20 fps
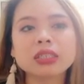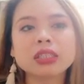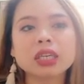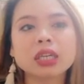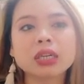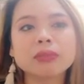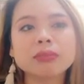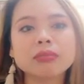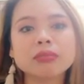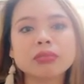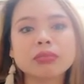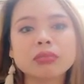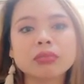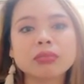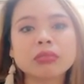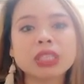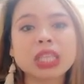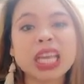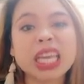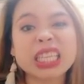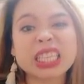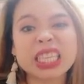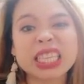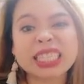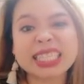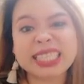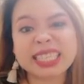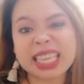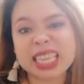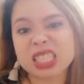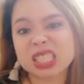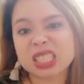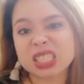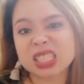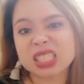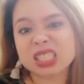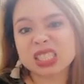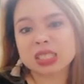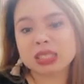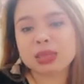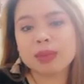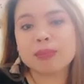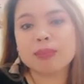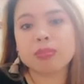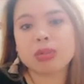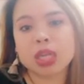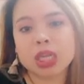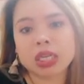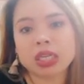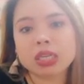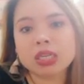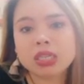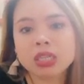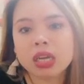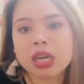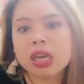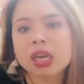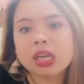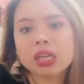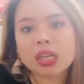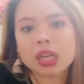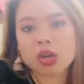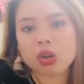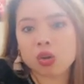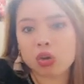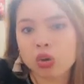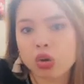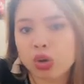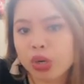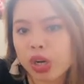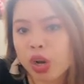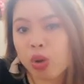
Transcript: um, light intense blonde na color.